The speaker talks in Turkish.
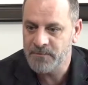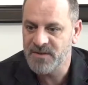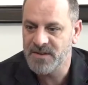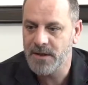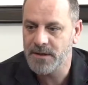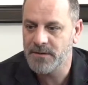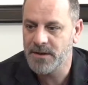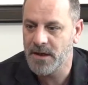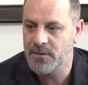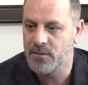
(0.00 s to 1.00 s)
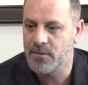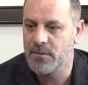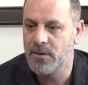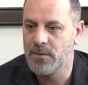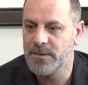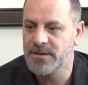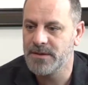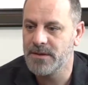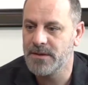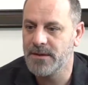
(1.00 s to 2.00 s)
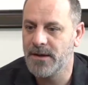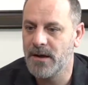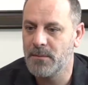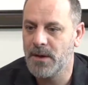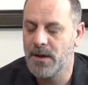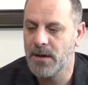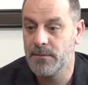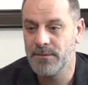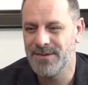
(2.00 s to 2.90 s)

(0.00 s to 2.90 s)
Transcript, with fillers: vicdanlı ve daha tutkulu olmasını galiba hmm.